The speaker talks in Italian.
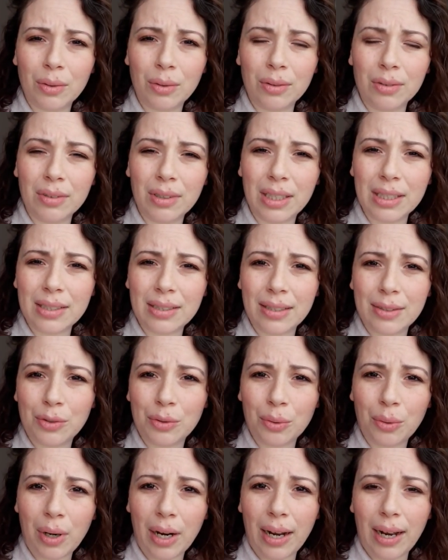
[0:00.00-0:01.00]
in che
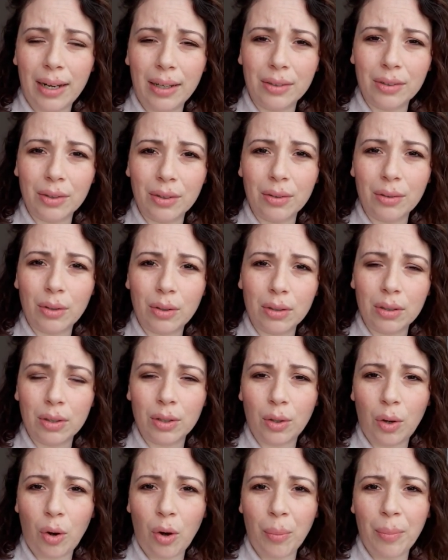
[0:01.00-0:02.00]
senso uragano
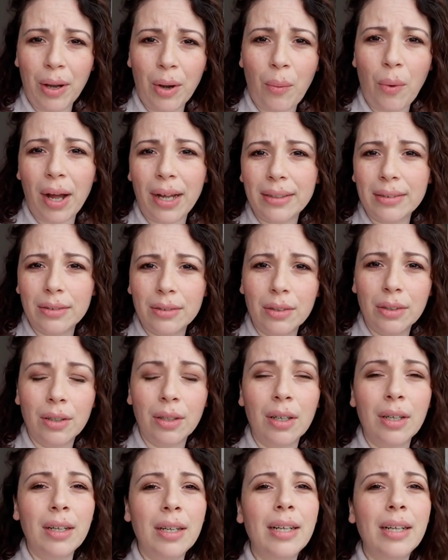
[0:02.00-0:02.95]
come quando